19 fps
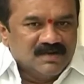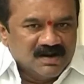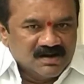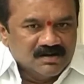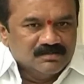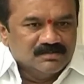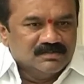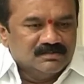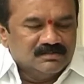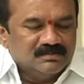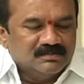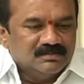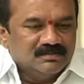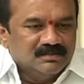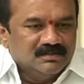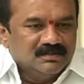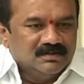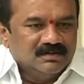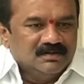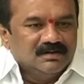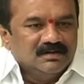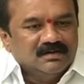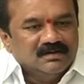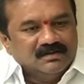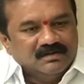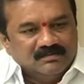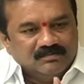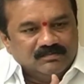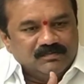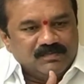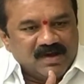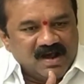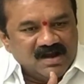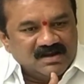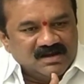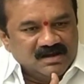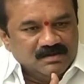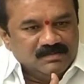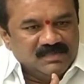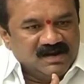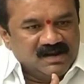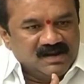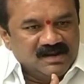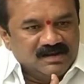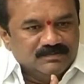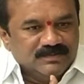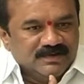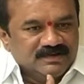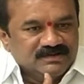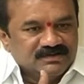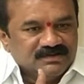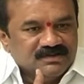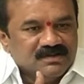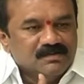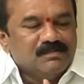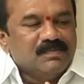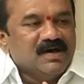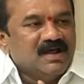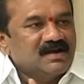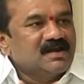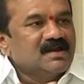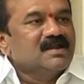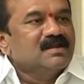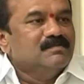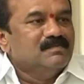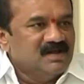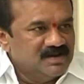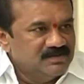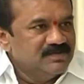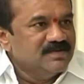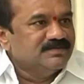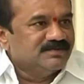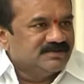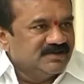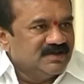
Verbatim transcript: మనము పార్టీ మనకేం చేసింది పార్టీకి మనమేం